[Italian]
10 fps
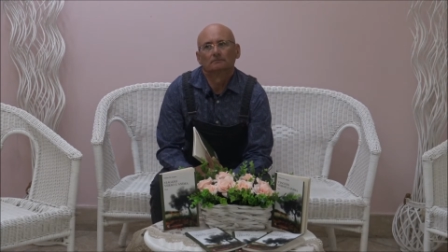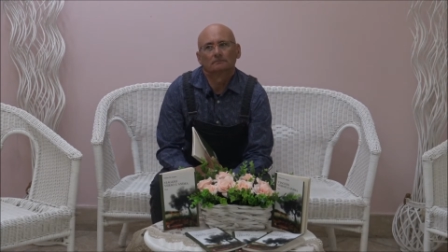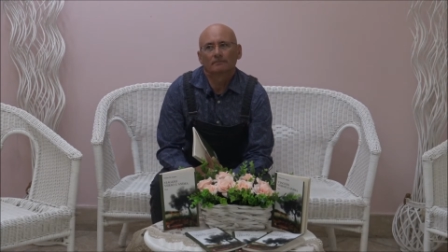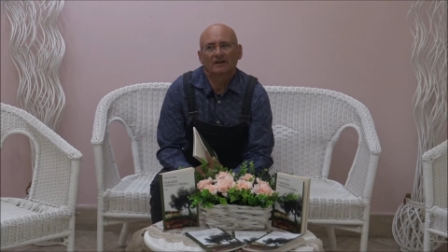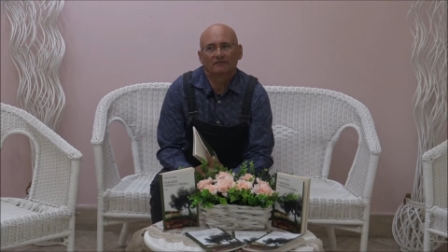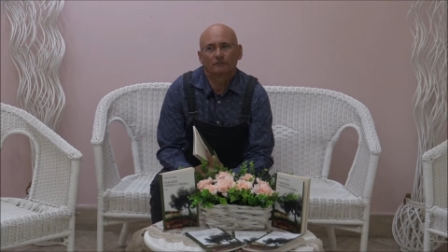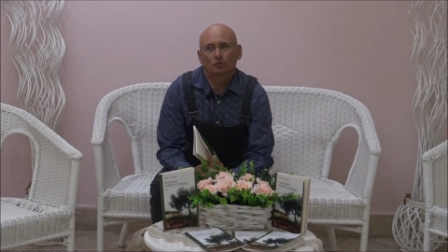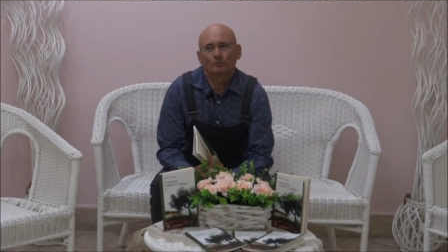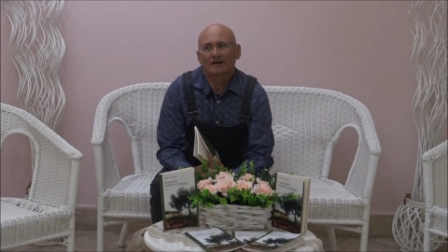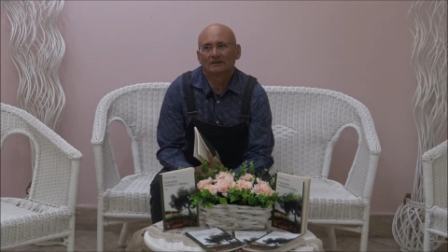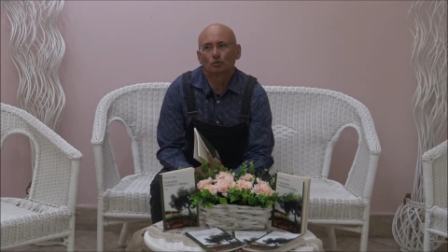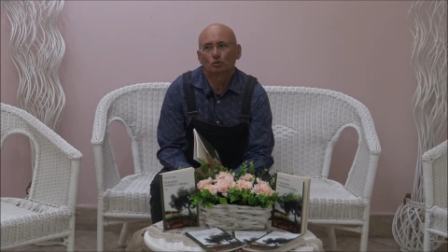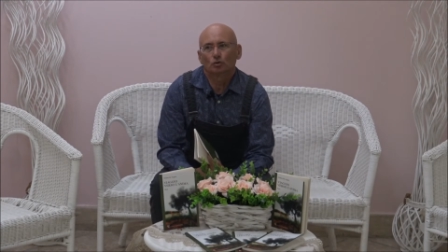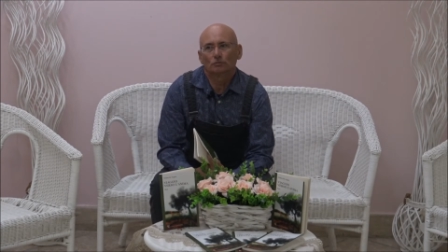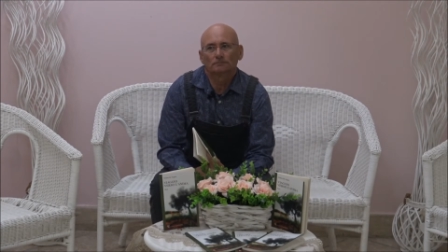mi ha
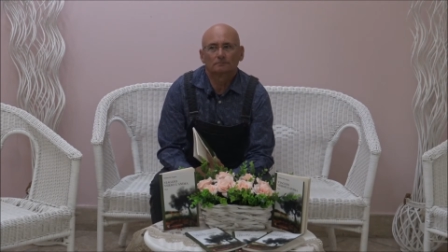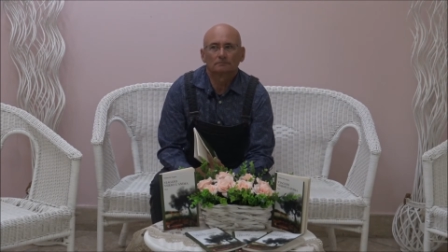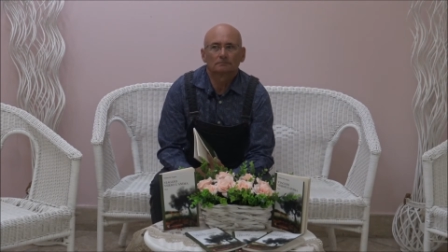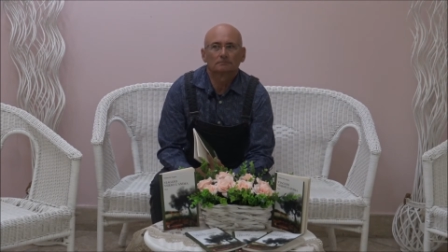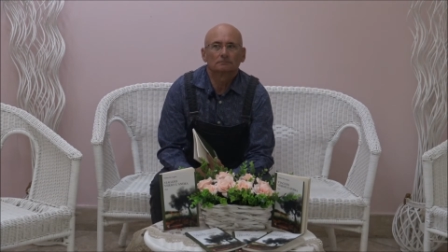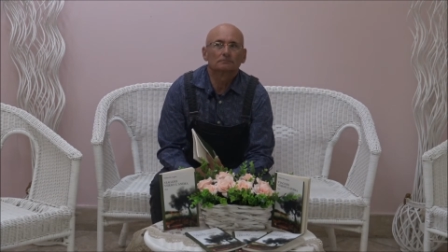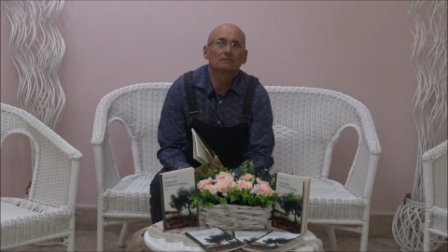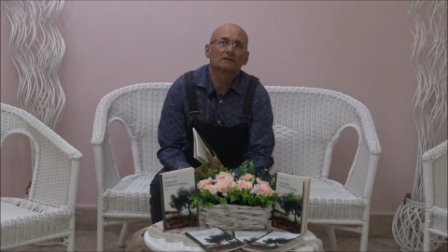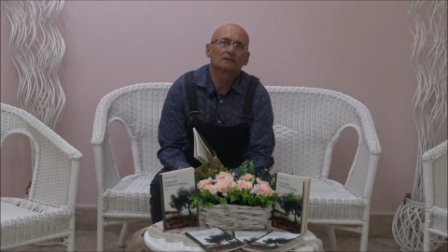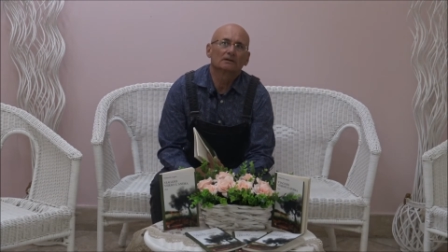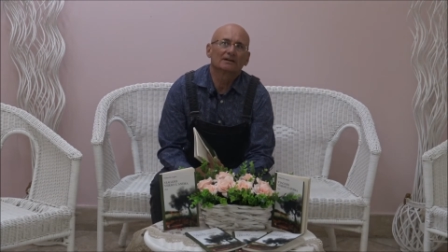formato eh,